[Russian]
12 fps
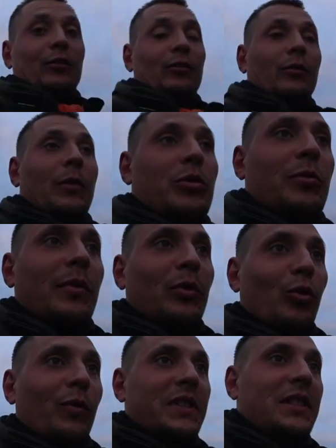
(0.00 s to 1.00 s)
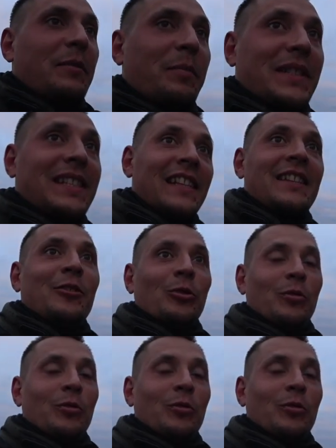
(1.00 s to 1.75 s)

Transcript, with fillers: ну, в общем, новости, последние